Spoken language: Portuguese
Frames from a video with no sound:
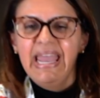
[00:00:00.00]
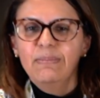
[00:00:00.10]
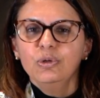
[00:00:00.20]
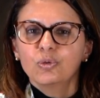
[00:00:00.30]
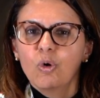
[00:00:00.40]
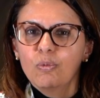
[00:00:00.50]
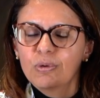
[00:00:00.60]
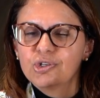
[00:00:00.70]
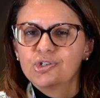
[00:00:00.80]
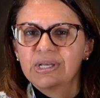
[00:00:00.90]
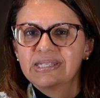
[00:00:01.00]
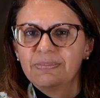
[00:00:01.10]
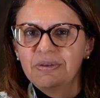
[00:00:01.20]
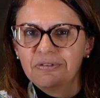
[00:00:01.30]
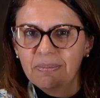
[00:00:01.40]
É muito comum a gente
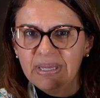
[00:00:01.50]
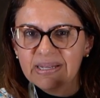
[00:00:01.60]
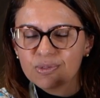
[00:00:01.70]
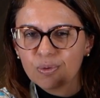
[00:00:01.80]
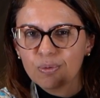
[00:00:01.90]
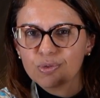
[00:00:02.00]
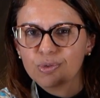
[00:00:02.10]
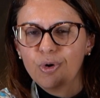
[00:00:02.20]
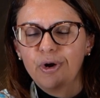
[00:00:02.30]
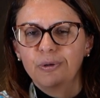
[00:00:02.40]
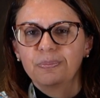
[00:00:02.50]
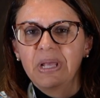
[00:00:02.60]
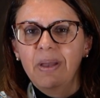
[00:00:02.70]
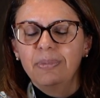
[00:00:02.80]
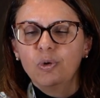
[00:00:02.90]
receber famílias no consultório
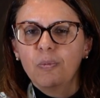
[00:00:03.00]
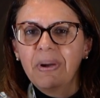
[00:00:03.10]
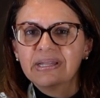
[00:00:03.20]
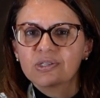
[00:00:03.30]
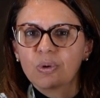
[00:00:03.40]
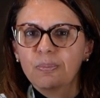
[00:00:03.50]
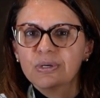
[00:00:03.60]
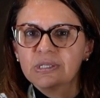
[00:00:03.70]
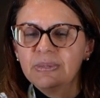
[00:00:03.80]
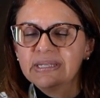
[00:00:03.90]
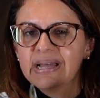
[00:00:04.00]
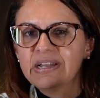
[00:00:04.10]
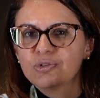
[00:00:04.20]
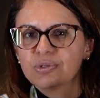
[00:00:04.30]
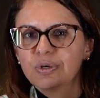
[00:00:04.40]
preocupadas com a
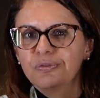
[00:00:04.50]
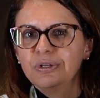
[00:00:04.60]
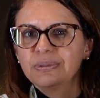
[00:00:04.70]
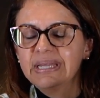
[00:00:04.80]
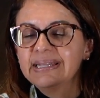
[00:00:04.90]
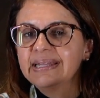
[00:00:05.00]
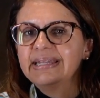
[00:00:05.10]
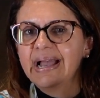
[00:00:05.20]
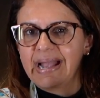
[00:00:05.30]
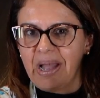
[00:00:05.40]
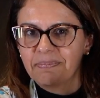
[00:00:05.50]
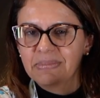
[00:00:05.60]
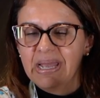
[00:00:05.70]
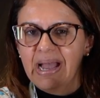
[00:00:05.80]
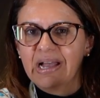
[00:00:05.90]
possibilidade do seu filho ter TDAH.
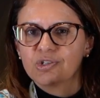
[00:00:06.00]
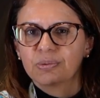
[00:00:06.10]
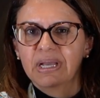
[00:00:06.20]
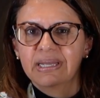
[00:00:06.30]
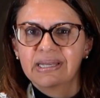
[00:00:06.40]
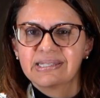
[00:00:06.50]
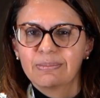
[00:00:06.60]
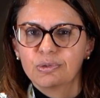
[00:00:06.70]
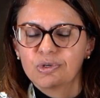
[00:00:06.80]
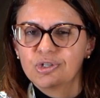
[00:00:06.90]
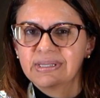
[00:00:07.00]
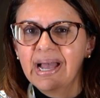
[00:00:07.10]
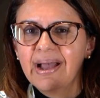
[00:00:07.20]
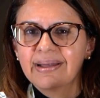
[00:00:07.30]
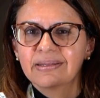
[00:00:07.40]
Acham que a criança é muito
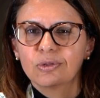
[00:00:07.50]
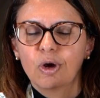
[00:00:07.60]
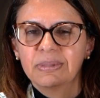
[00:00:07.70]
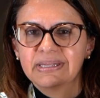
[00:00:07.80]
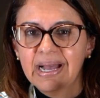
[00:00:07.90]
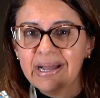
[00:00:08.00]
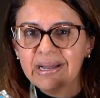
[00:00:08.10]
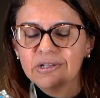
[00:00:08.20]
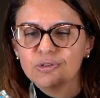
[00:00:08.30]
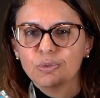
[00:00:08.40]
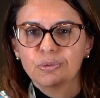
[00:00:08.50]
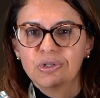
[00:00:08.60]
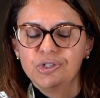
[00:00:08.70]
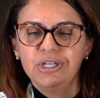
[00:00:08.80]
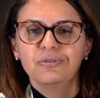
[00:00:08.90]
agitada, dorme tarde, muito
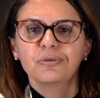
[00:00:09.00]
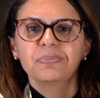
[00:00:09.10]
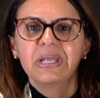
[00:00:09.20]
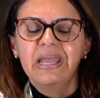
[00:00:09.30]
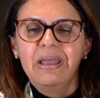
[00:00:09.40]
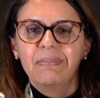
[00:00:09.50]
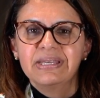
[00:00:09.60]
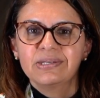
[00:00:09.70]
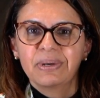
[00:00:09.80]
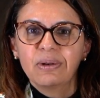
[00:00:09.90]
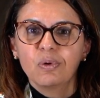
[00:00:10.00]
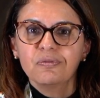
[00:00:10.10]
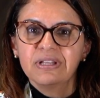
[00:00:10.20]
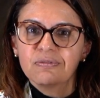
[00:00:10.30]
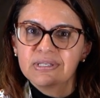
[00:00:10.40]
ativo, mas eu quero
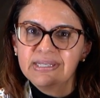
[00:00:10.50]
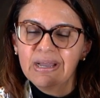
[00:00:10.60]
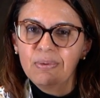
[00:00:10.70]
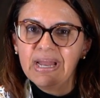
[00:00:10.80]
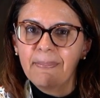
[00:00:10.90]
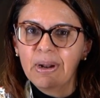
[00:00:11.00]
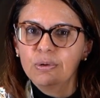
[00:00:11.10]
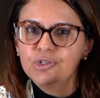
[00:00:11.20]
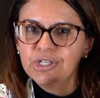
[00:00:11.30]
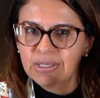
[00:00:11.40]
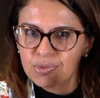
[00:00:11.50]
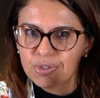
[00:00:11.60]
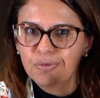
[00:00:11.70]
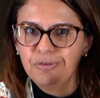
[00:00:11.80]
convidar você a olhar para a rotina do seu